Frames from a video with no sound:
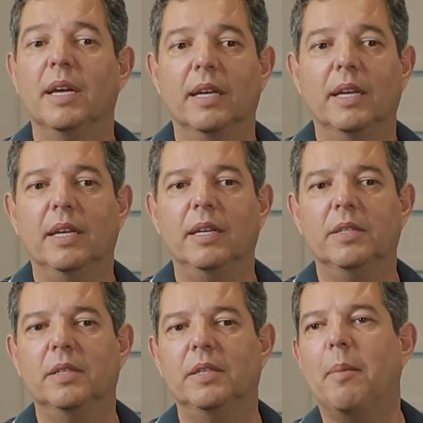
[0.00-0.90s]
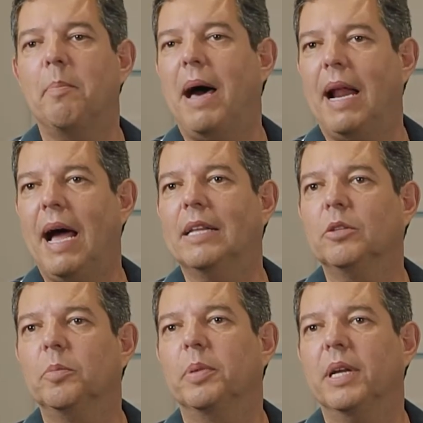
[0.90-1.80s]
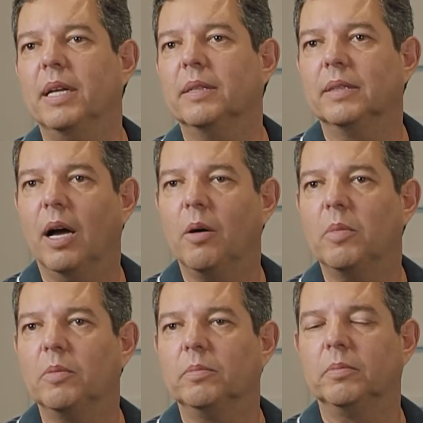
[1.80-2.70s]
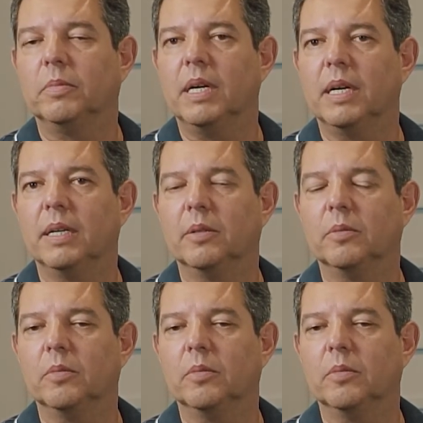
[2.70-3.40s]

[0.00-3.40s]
é, esse aparato para dar uma, uma,